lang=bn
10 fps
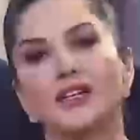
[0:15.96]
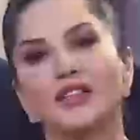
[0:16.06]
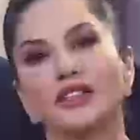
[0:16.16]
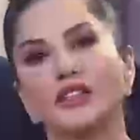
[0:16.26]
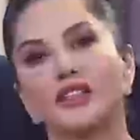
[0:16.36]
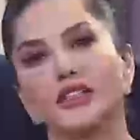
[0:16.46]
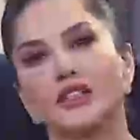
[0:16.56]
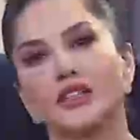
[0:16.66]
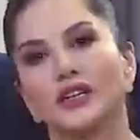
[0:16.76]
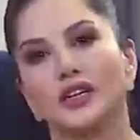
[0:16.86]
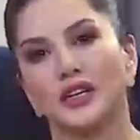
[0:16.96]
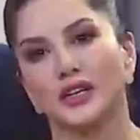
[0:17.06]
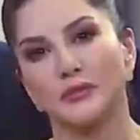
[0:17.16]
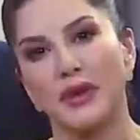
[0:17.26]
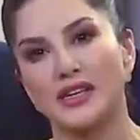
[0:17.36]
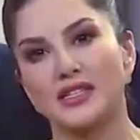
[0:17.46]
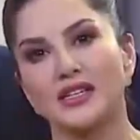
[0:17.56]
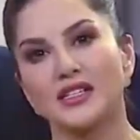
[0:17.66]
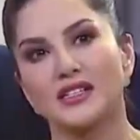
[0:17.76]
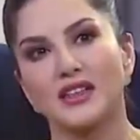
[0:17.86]
তারকাদের একজন হলেন সানি
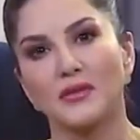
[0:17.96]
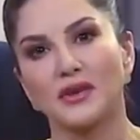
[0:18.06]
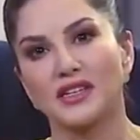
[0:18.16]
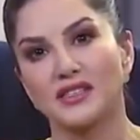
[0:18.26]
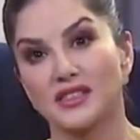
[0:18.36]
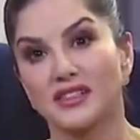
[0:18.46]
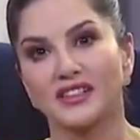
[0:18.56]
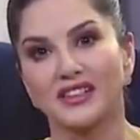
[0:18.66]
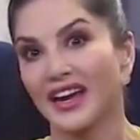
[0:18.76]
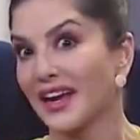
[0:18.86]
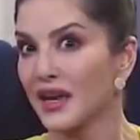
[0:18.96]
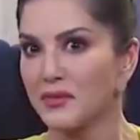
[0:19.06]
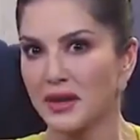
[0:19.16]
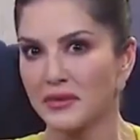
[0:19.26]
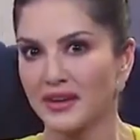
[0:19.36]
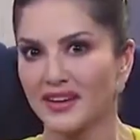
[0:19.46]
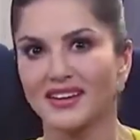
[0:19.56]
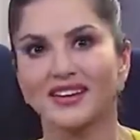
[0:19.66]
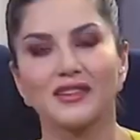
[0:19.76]
লিওন এবার সেই তালিকায় নিজের নাম